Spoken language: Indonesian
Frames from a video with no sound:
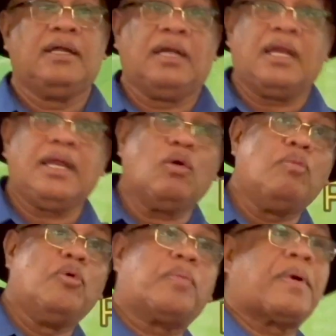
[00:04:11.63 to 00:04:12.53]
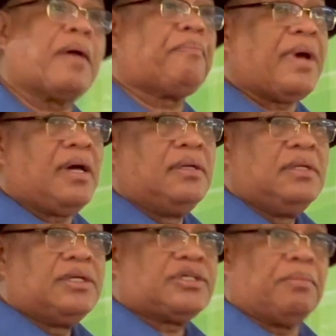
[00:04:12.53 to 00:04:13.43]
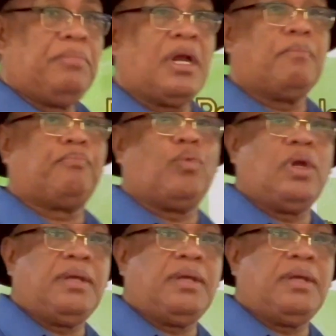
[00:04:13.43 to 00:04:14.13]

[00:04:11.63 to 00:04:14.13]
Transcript: nenek umur berapa? 95.